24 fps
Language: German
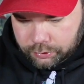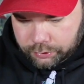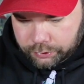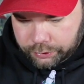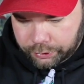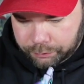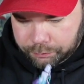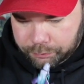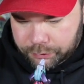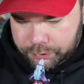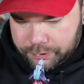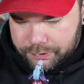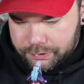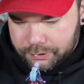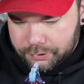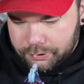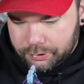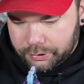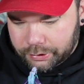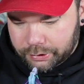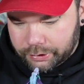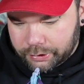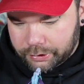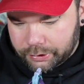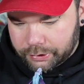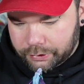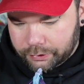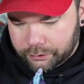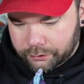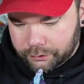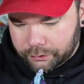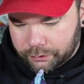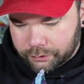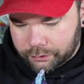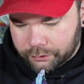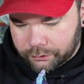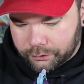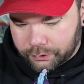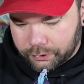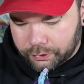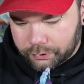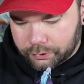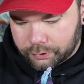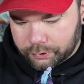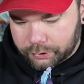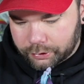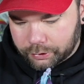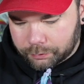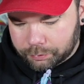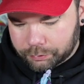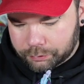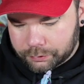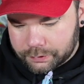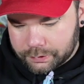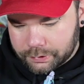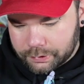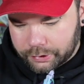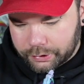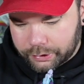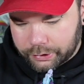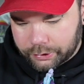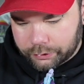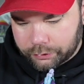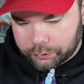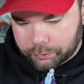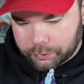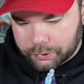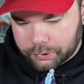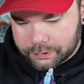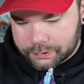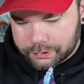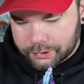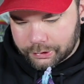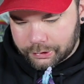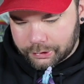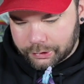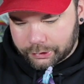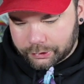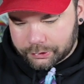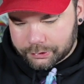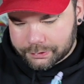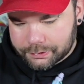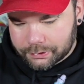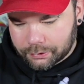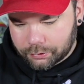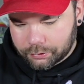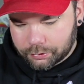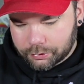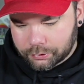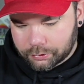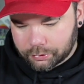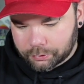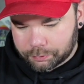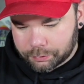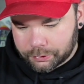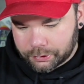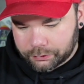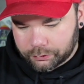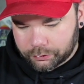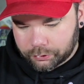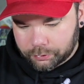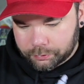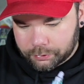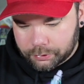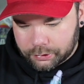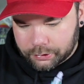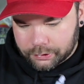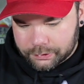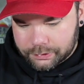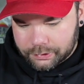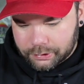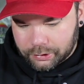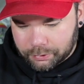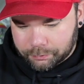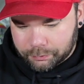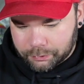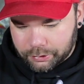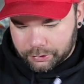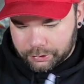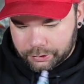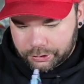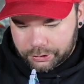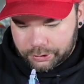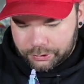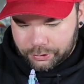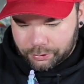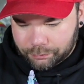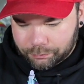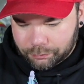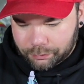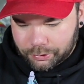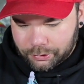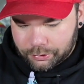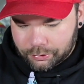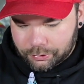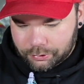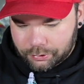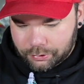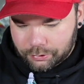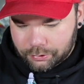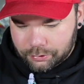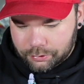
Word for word: Die Mütze, die geht, seine Kapuze, die geht über sein linkes Auge komplett drüber. Das kann man nicht abmachen.